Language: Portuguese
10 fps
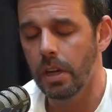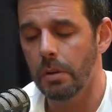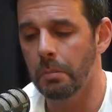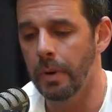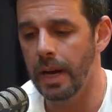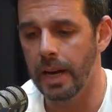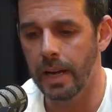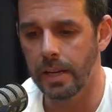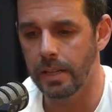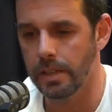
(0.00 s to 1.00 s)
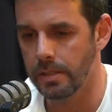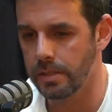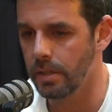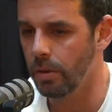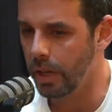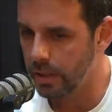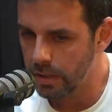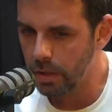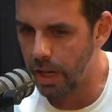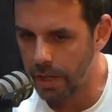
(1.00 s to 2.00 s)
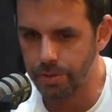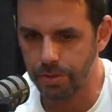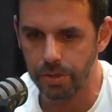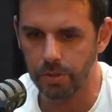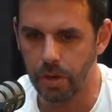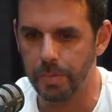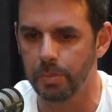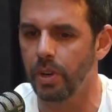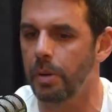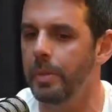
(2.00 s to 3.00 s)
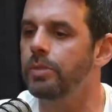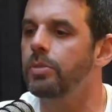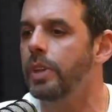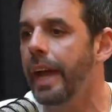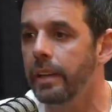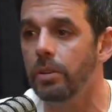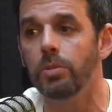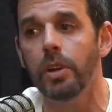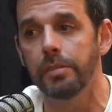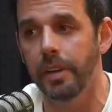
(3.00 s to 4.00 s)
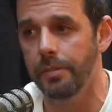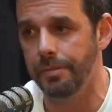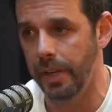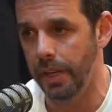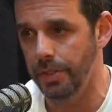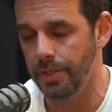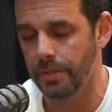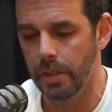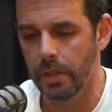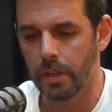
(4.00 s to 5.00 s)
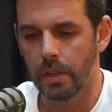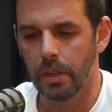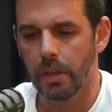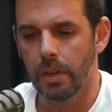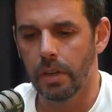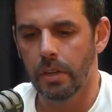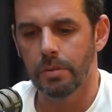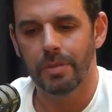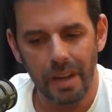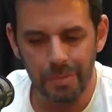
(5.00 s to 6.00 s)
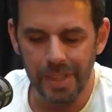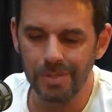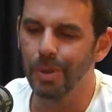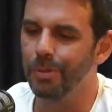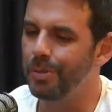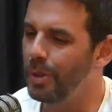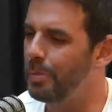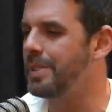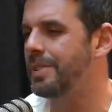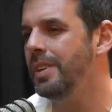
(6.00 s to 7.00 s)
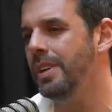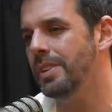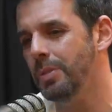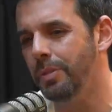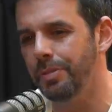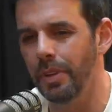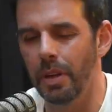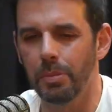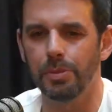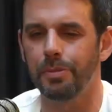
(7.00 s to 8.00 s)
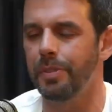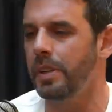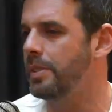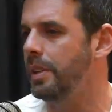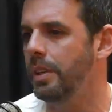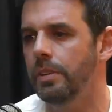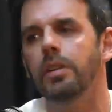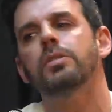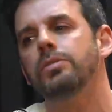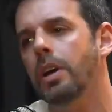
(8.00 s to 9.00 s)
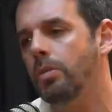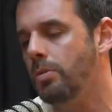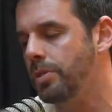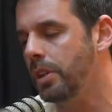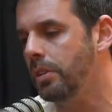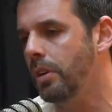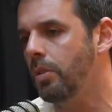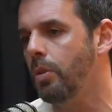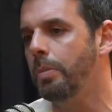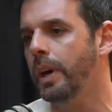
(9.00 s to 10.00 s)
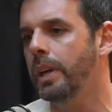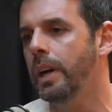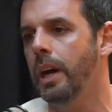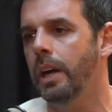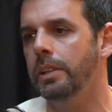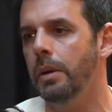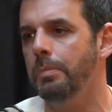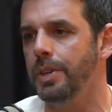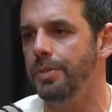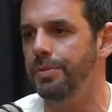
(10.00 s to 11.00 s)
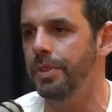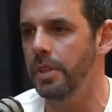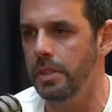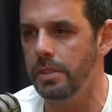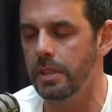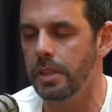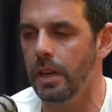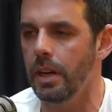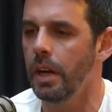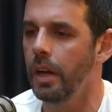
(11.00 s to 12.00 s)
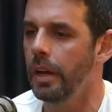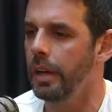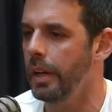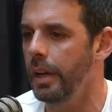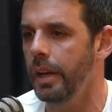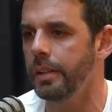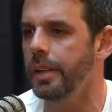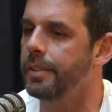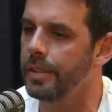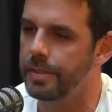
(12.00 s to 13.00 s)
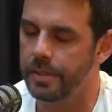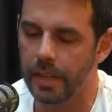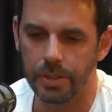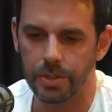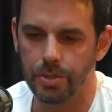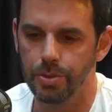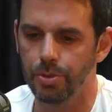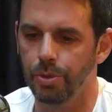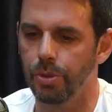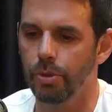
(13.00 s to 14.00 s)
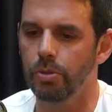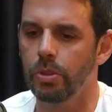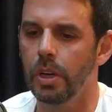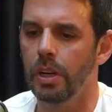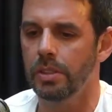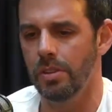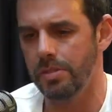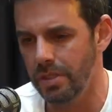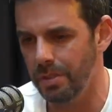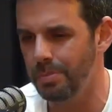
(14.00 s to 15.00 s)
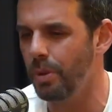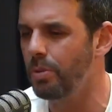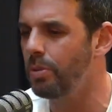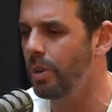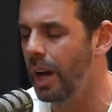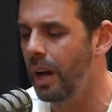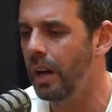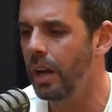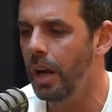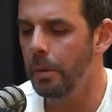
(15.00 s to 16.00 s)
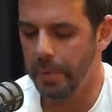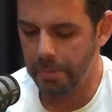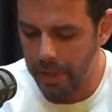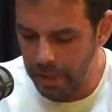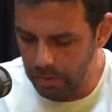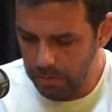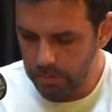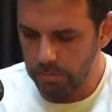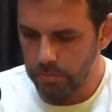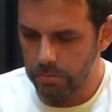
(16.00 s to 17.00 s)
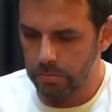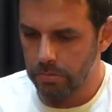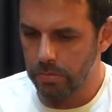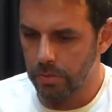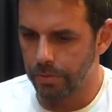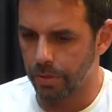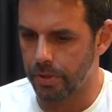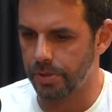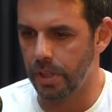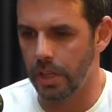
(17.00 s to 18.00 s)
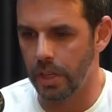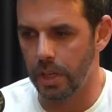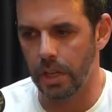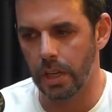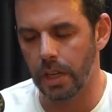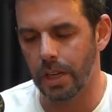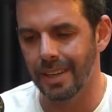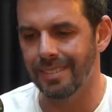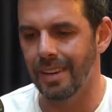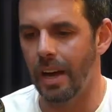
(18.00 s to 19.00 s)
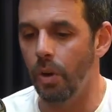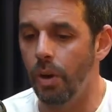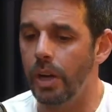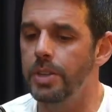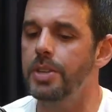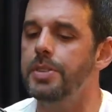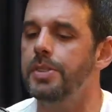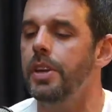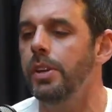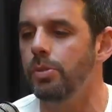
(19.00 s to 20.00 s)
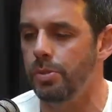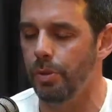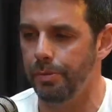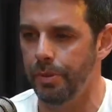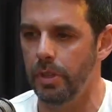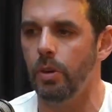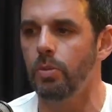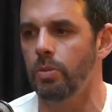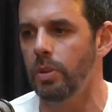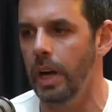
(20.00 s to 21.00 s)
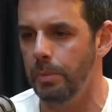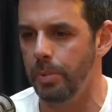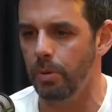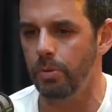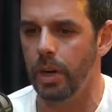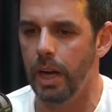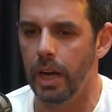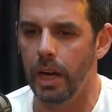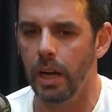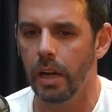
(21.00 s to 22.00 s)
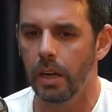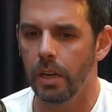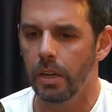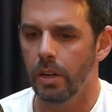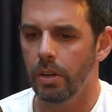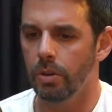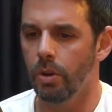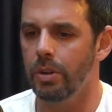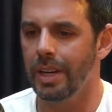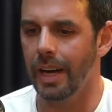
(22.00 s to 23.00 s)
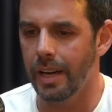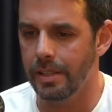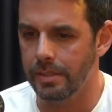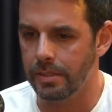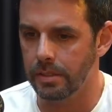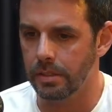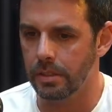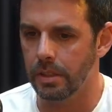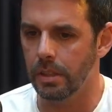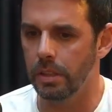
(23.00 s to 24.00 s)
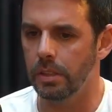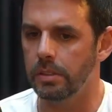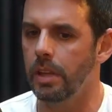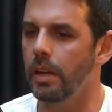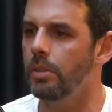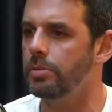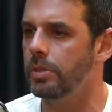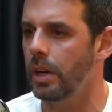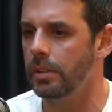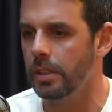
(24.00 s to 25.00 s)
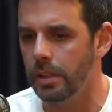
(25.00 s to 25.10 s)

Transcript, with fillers: mas eu ainda eu acho que o aprimoramento técnico ele vem à frente. Ah, mas o meu filho precisa, o meu filho é muito franzino, ele não está conseguindo acompanhar na parte física, é, na intensidade de jogo. Então, assim, procurar primeiro você a hora de inserir o seu filho em algum lugar, procurar locais que tenham certa